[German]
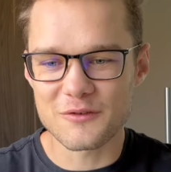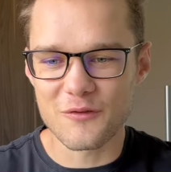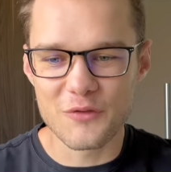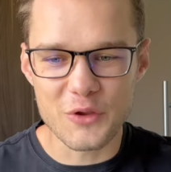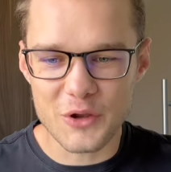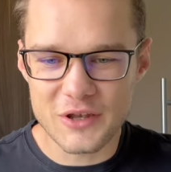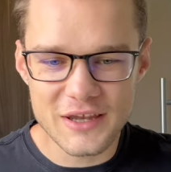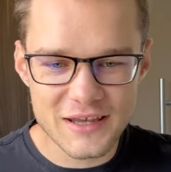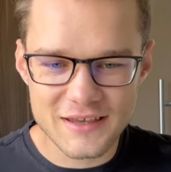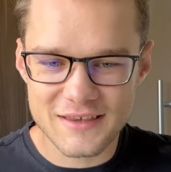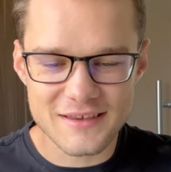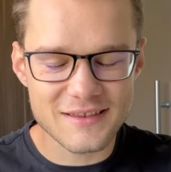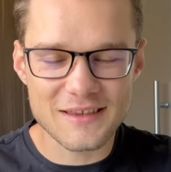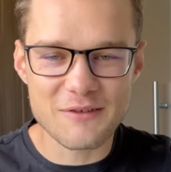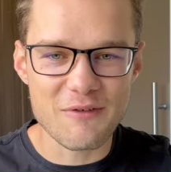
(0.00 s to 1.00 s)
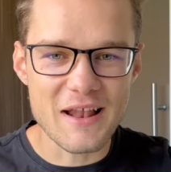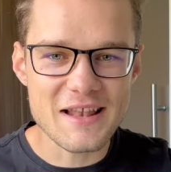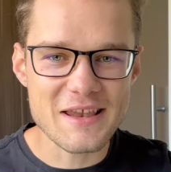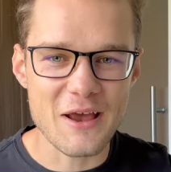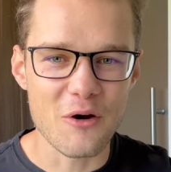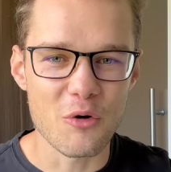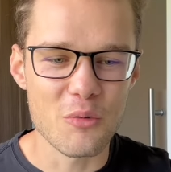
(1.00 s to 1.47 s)
und noch nicht die
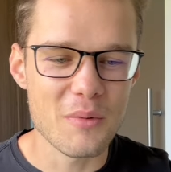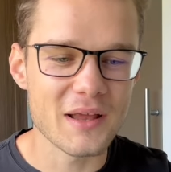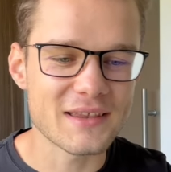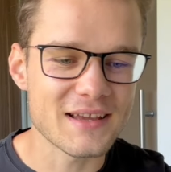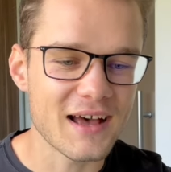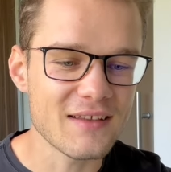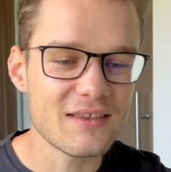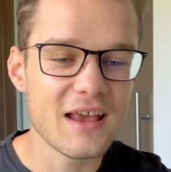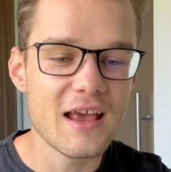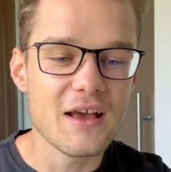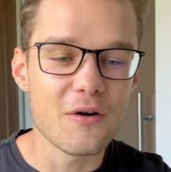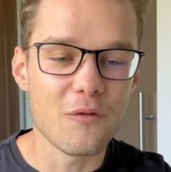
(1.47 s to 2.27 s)
Welt erobert hat